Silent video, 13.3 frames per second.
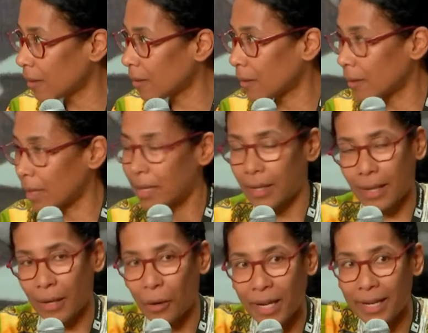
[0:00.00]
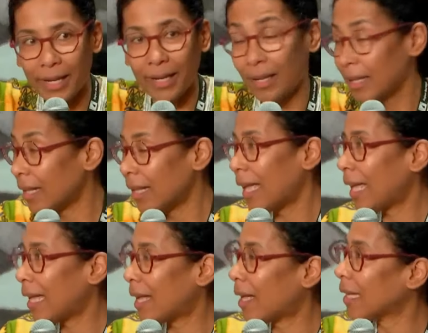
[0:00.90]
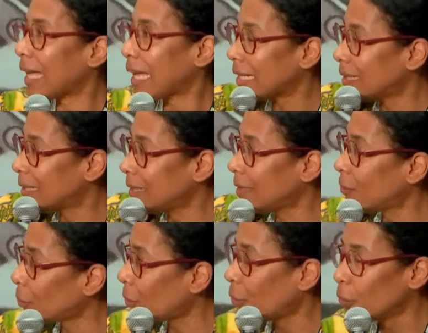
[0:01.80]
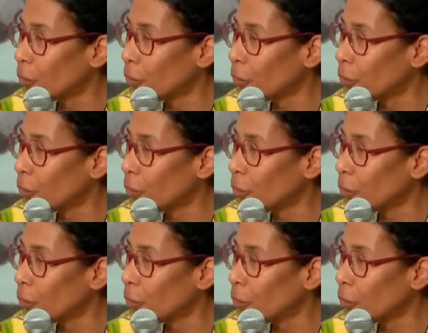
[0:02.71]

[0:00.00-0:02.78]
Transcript: euh, elle, elle, a un crédit sur le